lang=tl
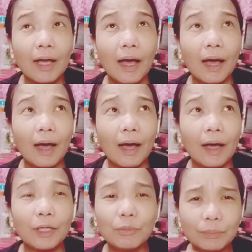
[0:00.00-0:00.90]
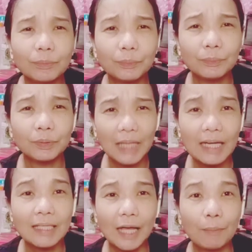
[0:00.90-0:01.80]
uh, yung
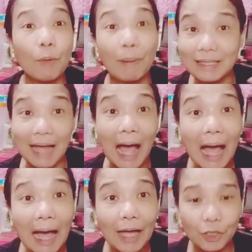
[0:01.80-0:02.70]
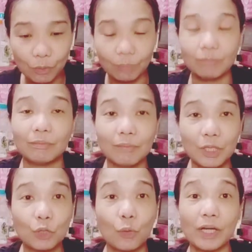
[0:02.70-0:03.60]
sari-sari po, basahan, yung
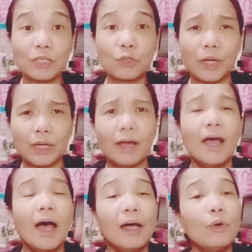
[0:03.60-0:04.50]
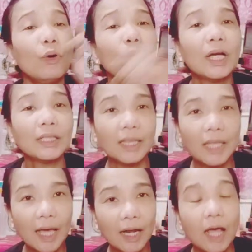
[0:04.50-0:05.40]
square-square na, ako, Ogang
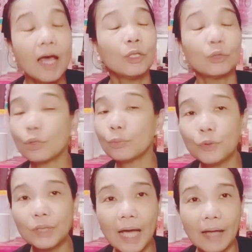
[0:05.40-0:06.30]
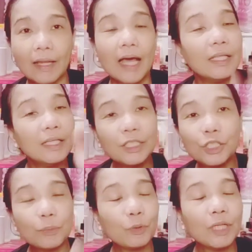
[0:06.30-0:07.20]
Tindera, totoo po yan.
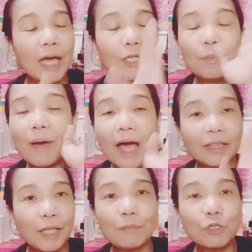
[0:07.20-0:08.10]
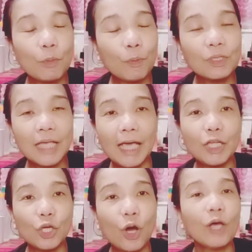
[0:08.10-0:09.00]
Legit po yan. Yung mga tips ko po sa
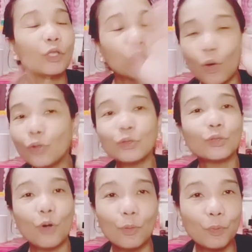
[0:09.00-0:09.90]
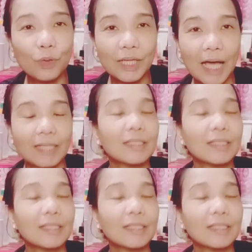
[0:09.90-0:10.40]
inyo, totoo-totoo po yan. Sa